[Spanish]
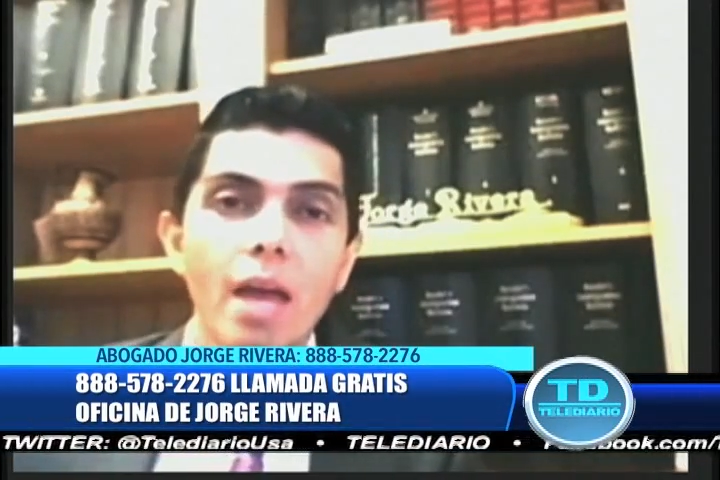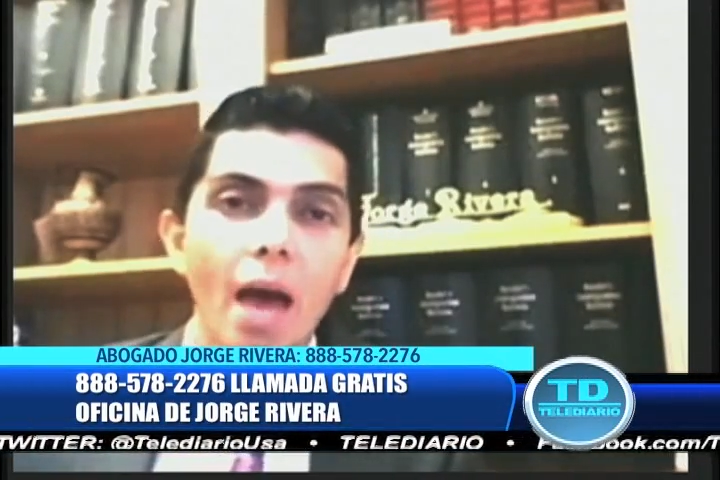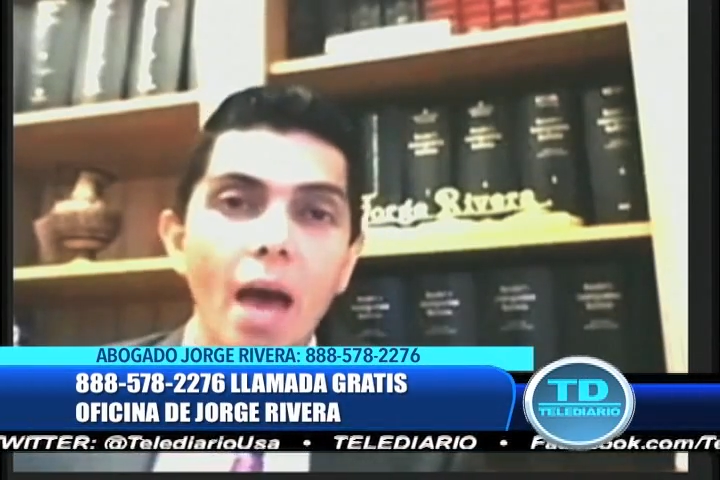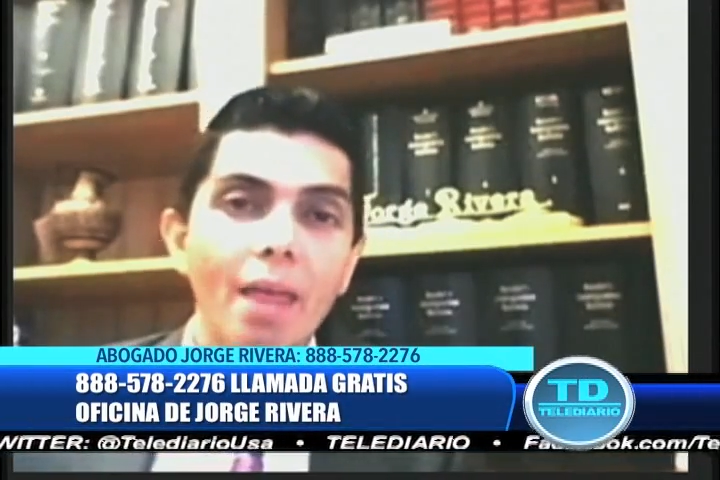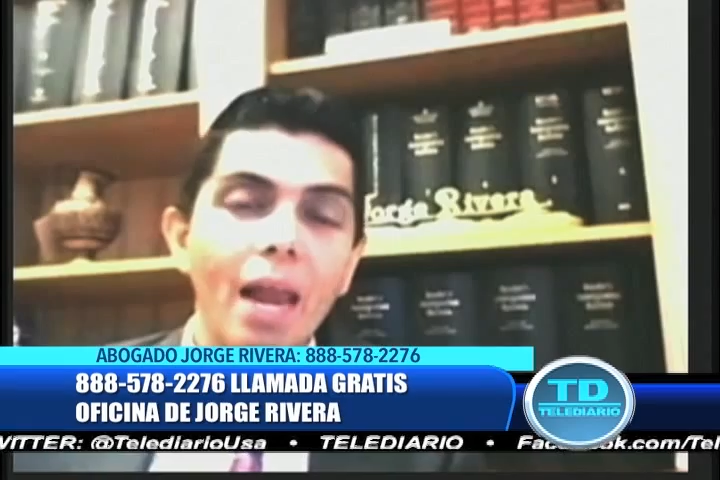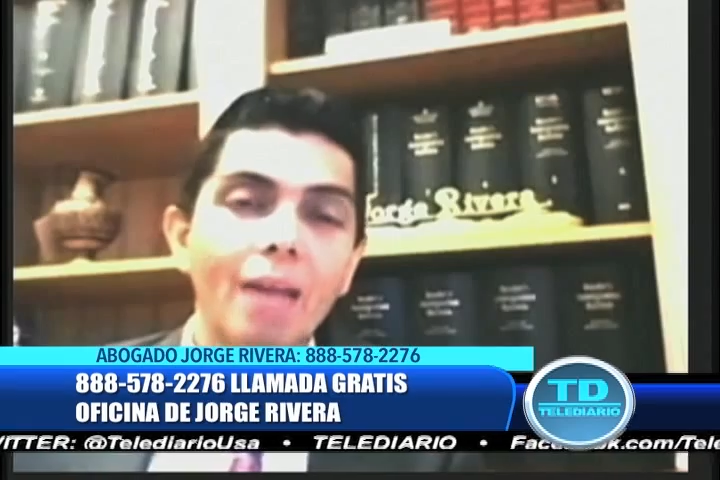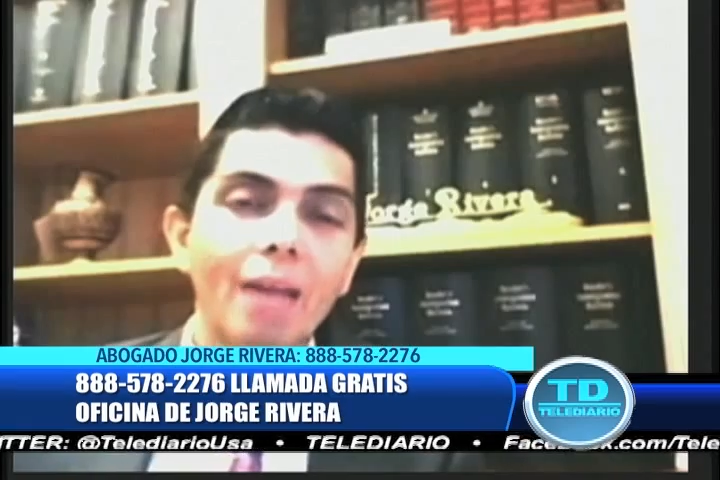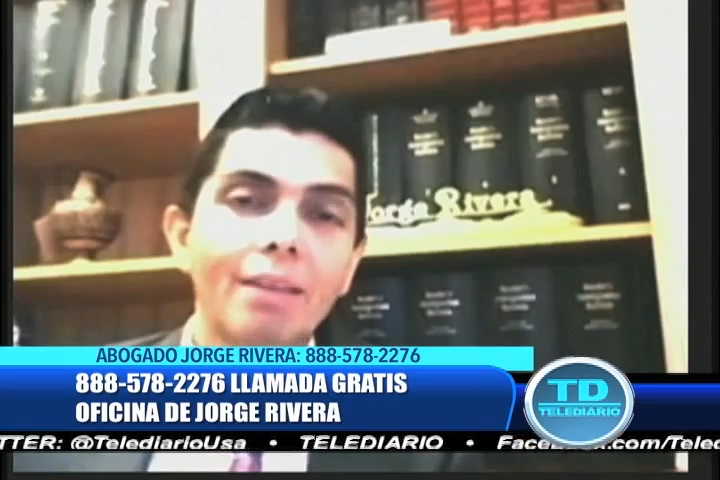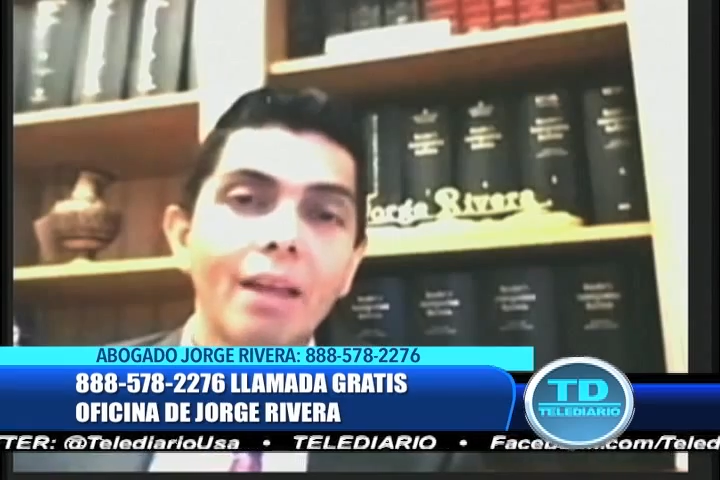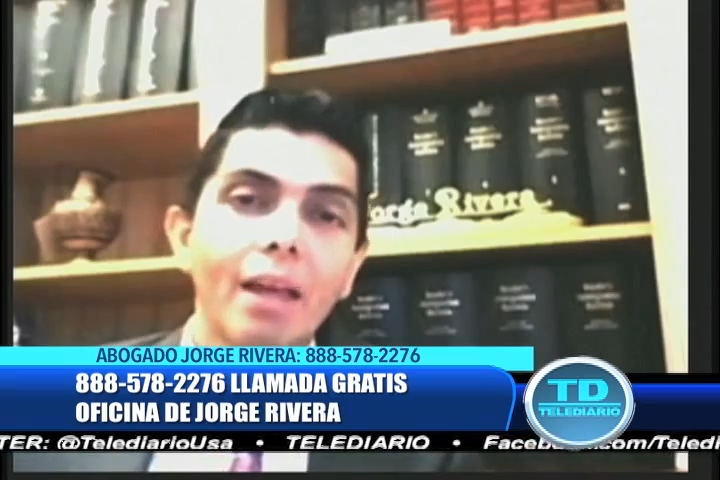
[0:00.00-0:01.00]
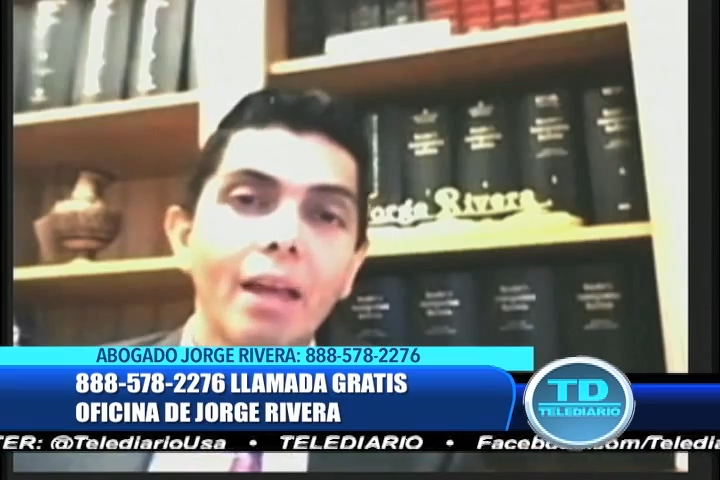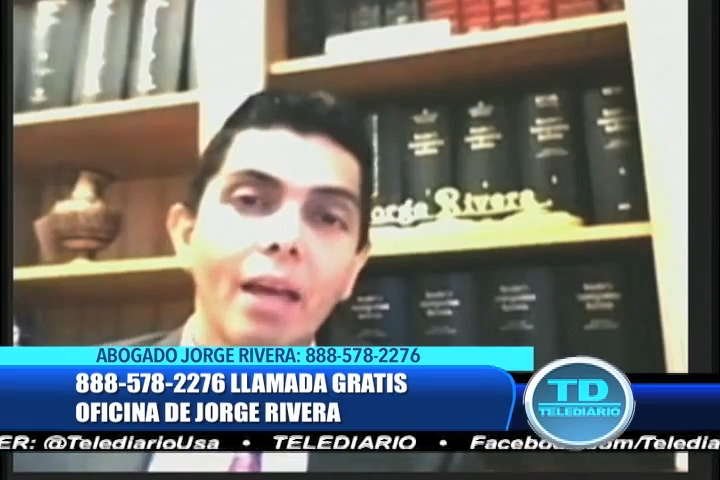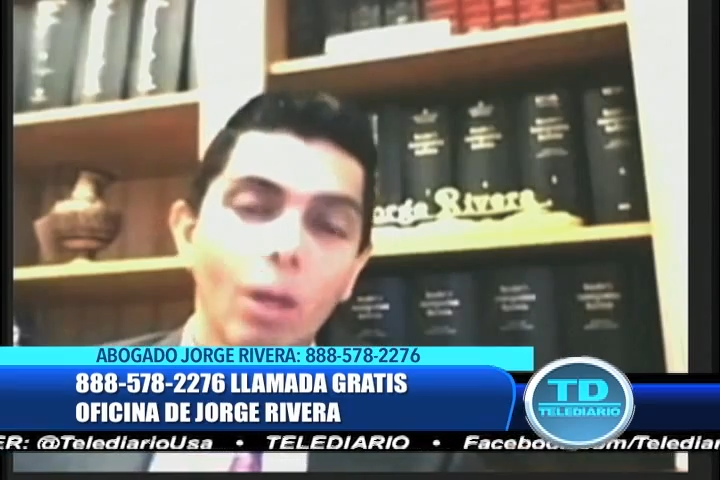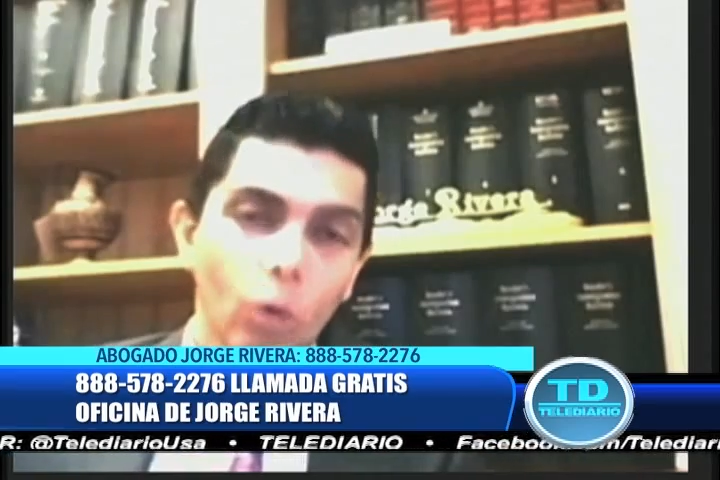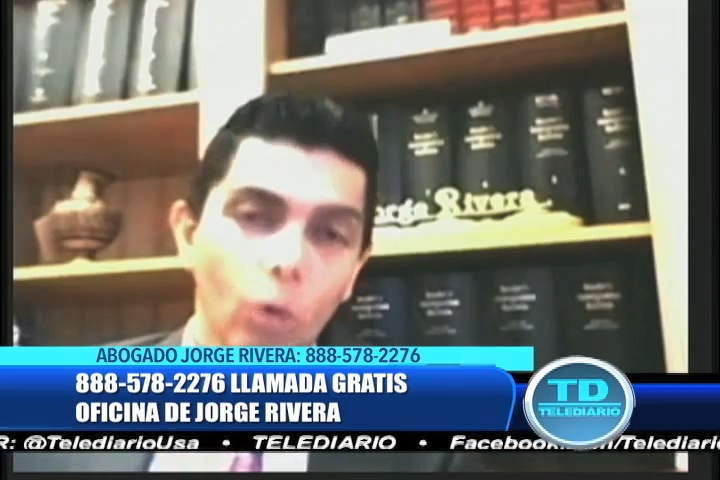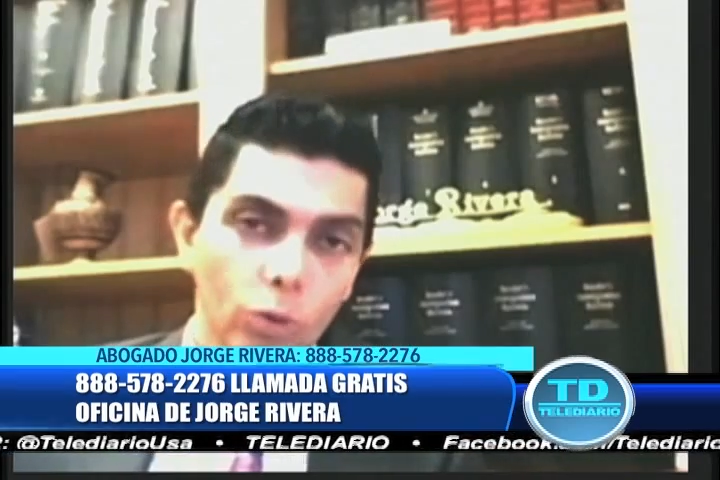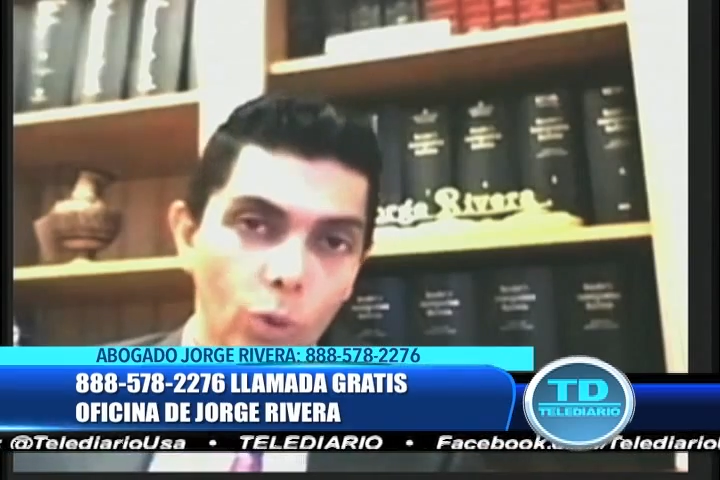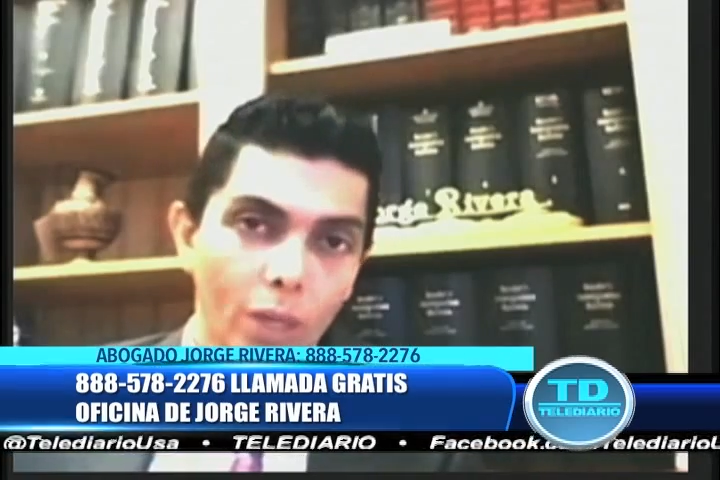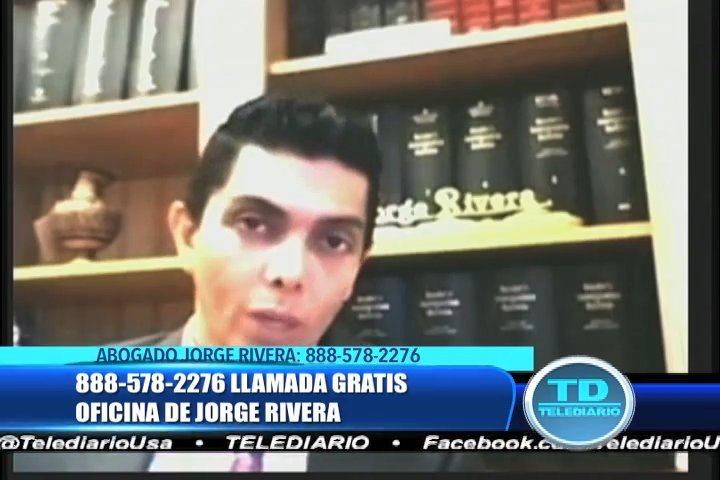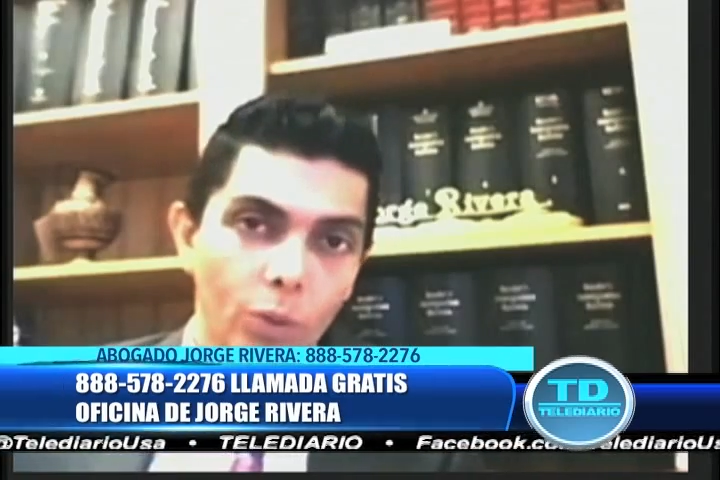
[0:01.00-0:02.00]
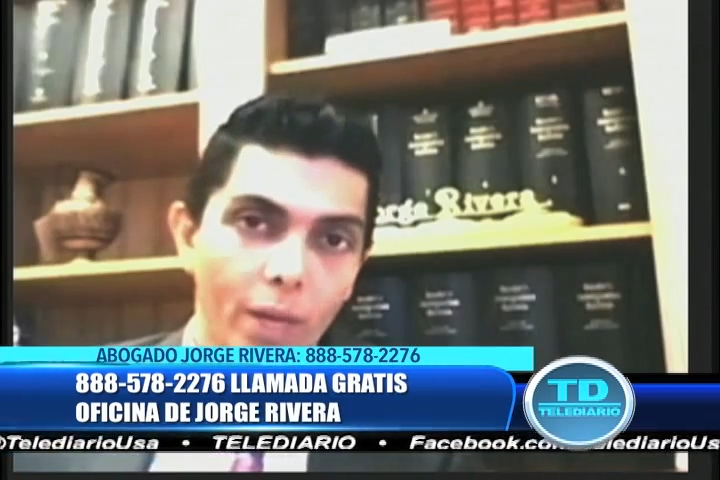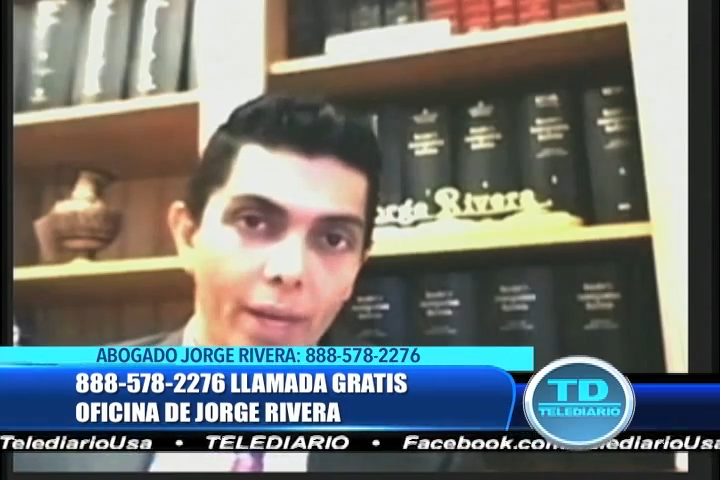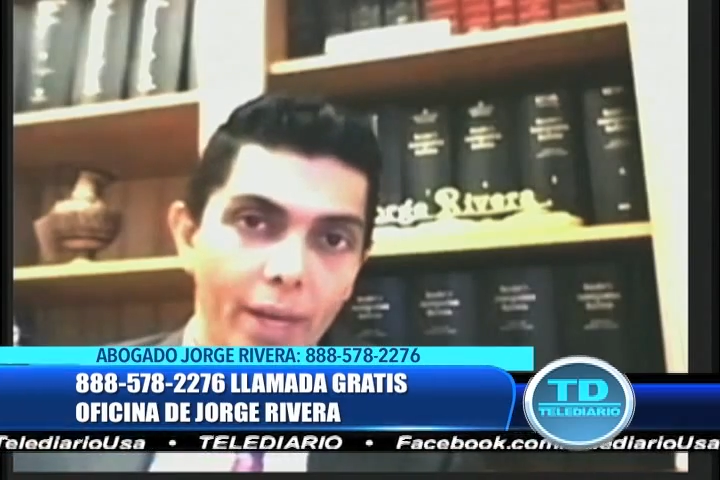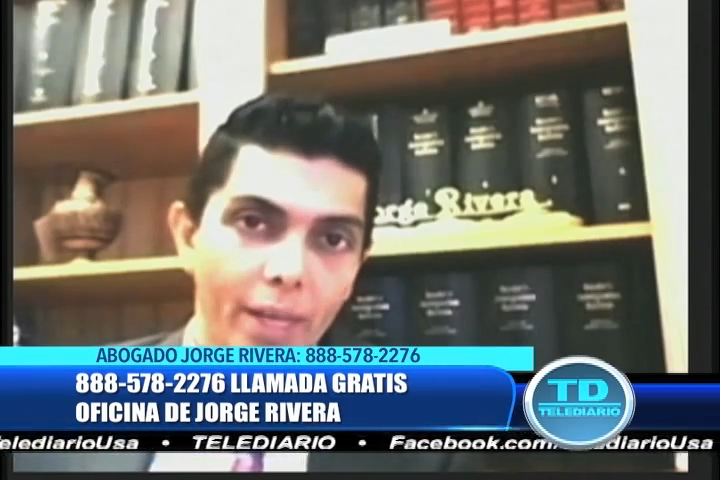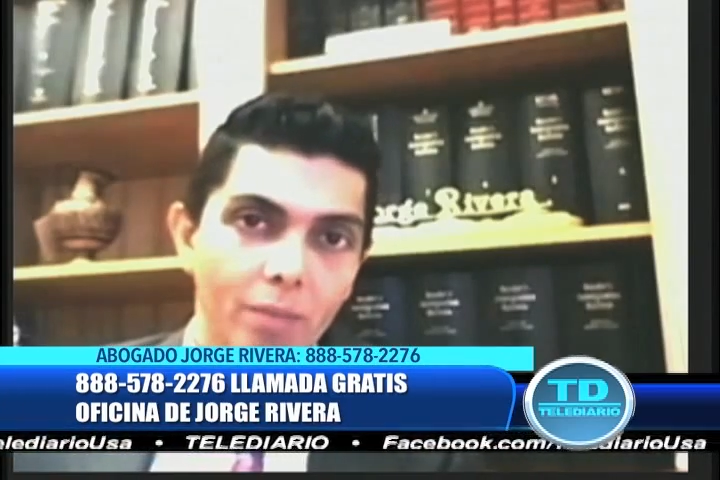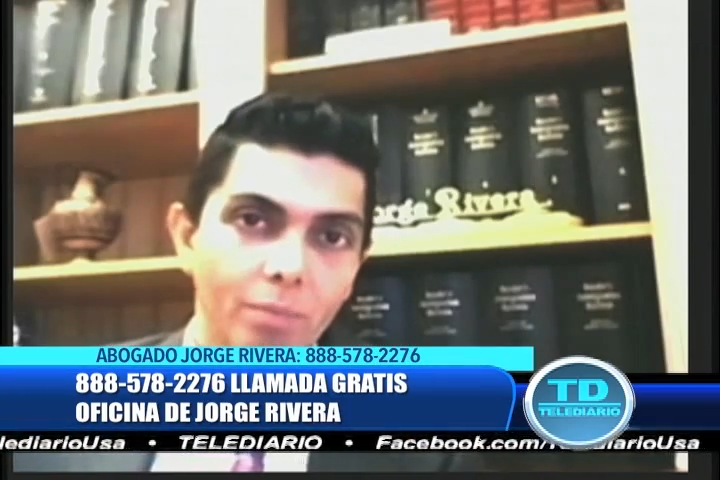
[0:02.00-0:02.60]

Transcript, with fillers: adelante el costo de la ciudadanía.